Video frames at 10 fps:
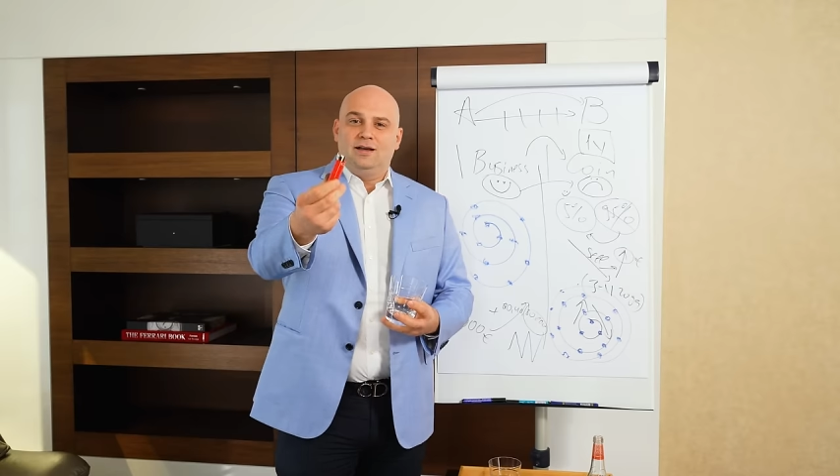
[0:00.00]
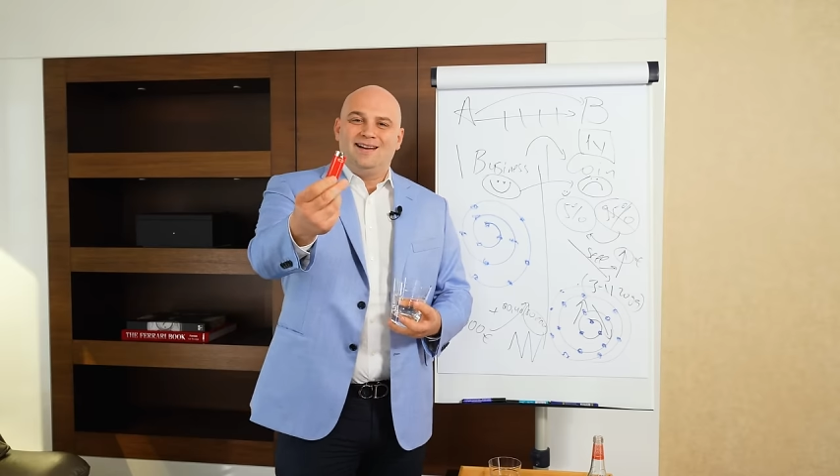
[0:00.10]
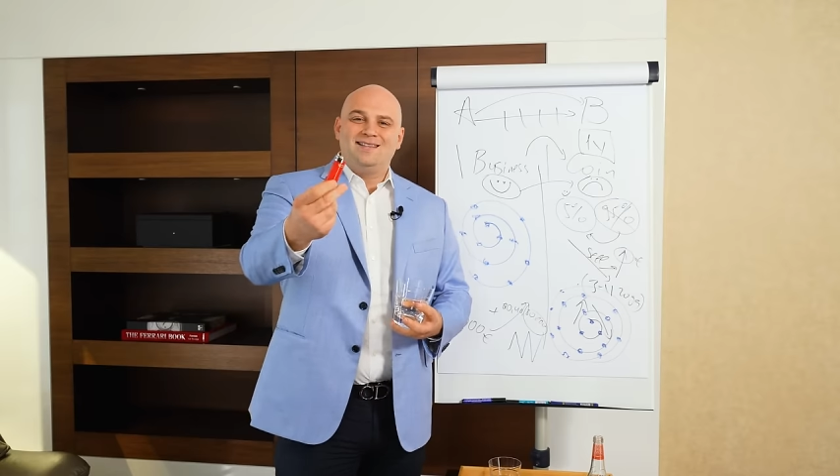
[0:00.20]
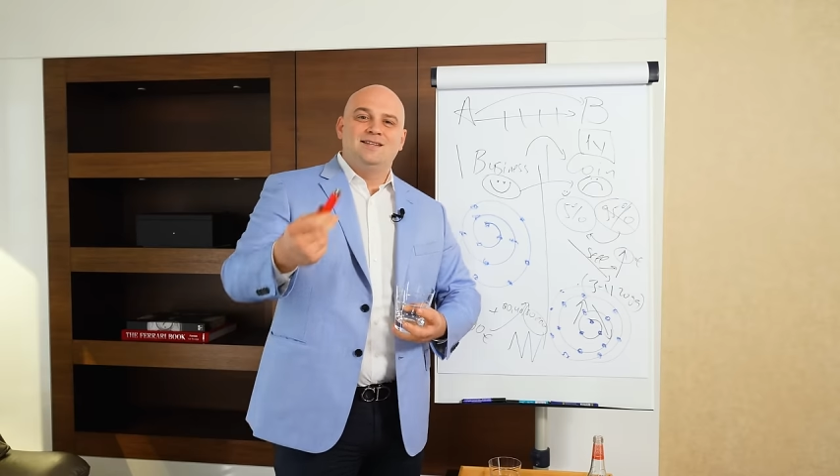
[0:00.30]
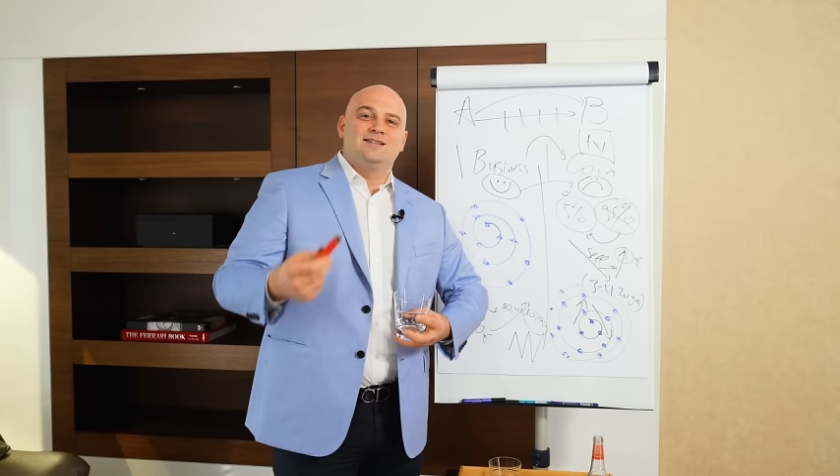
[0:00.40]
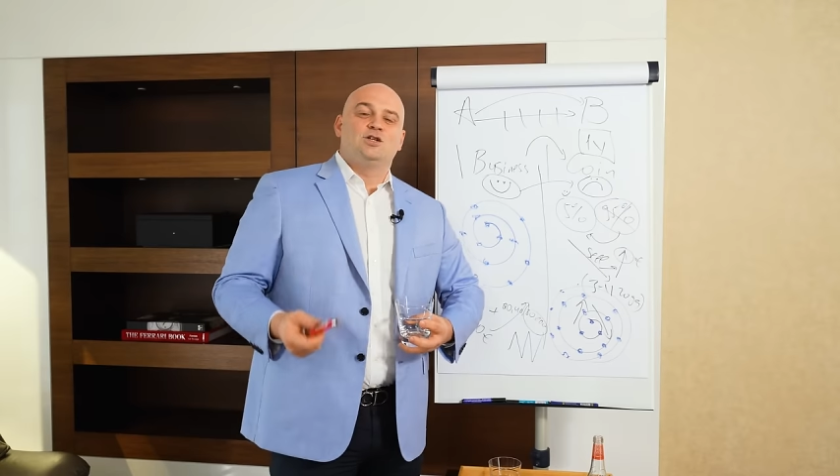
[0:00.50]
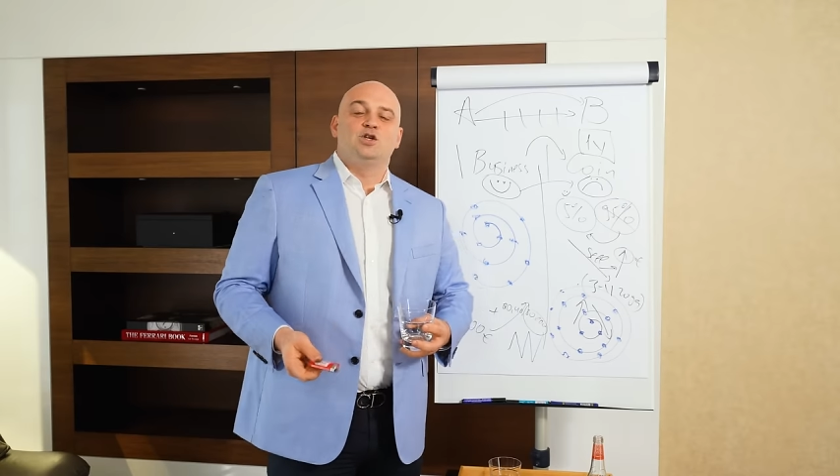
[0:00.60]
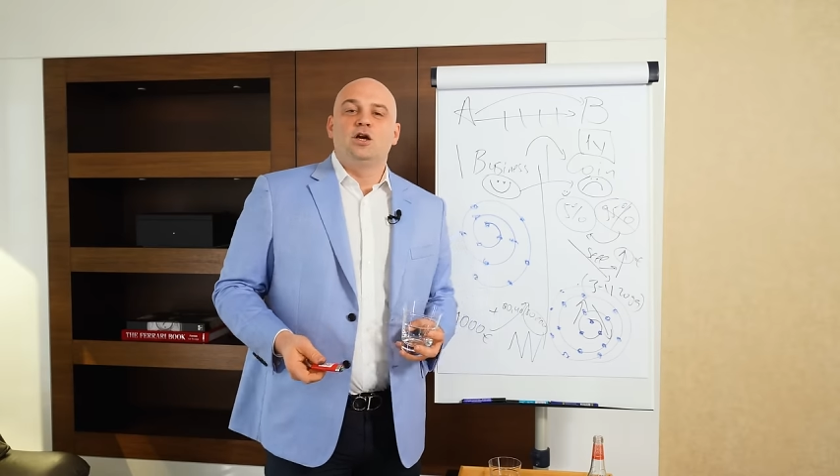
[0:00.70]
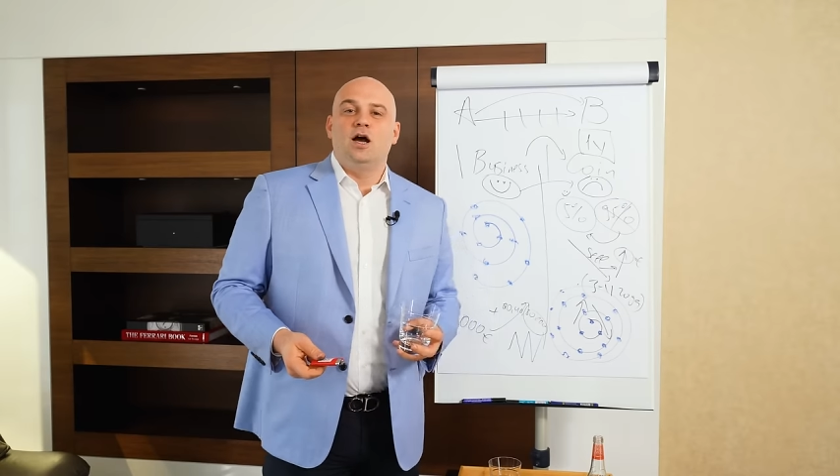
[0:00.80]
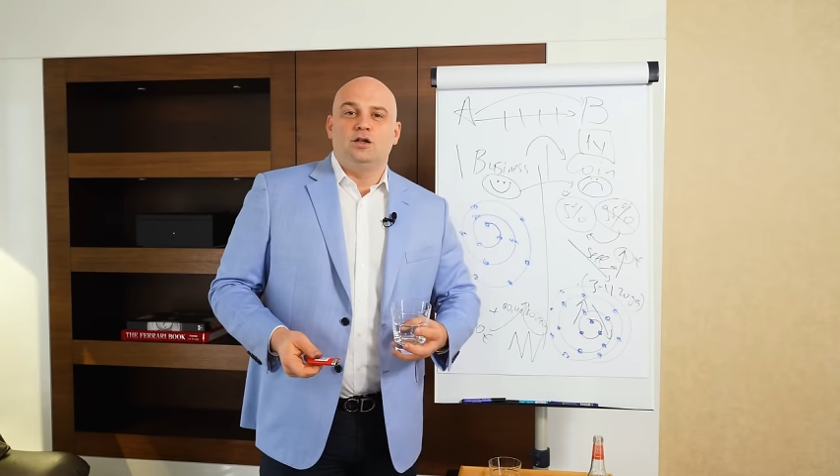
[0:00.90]
ты красная
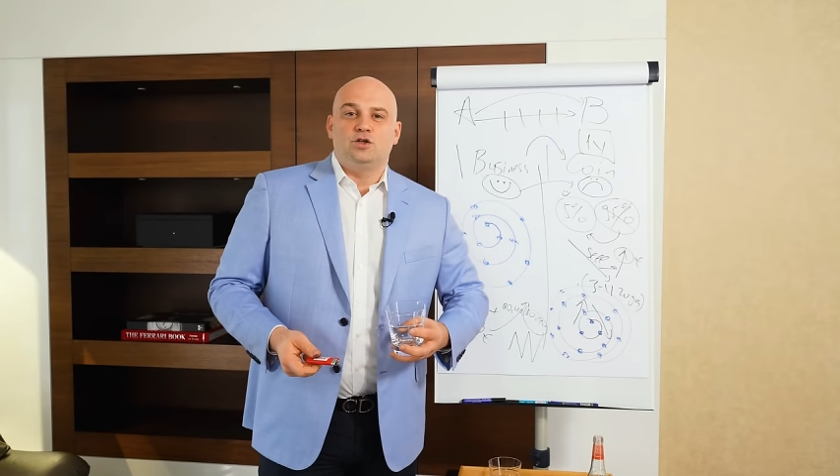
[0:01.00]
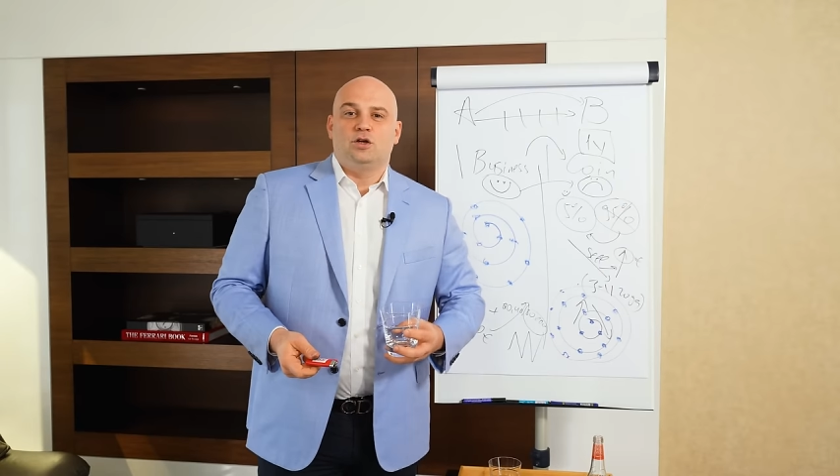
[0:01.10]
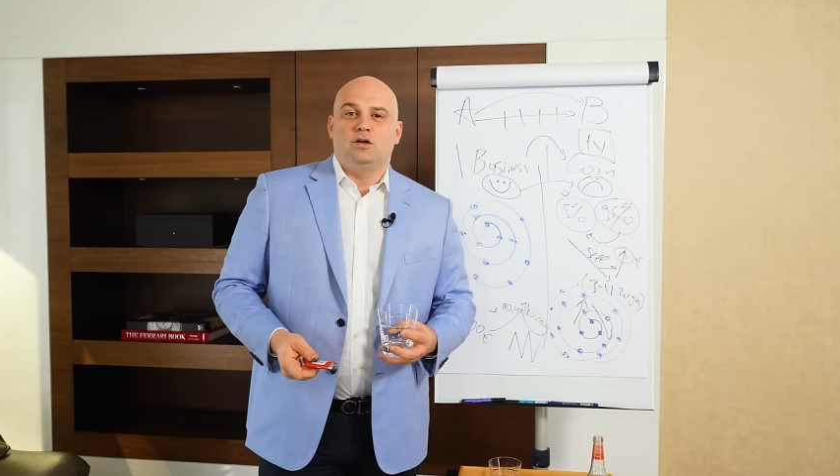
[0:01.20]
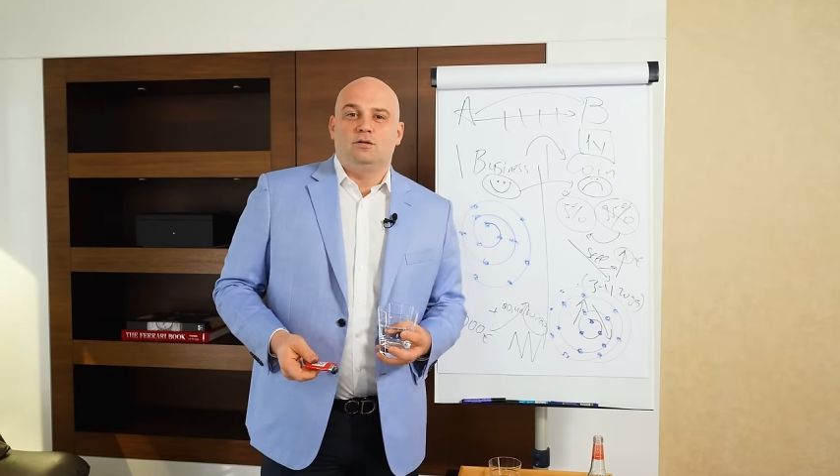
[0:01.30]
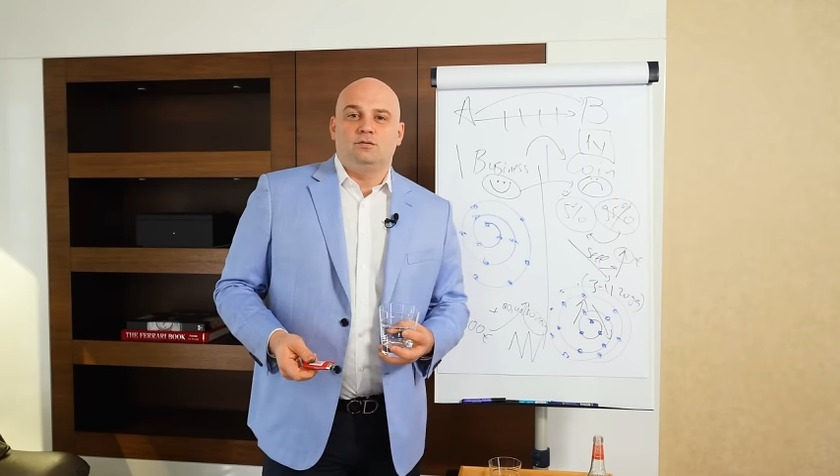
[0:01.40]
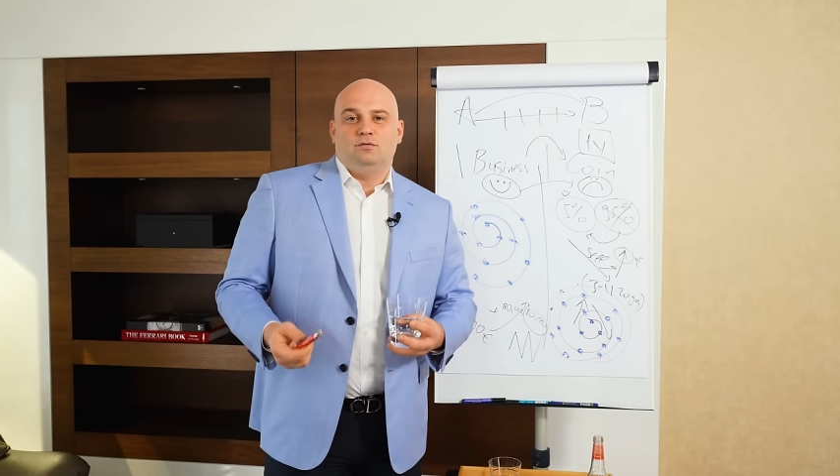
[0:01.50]
зажигалочка,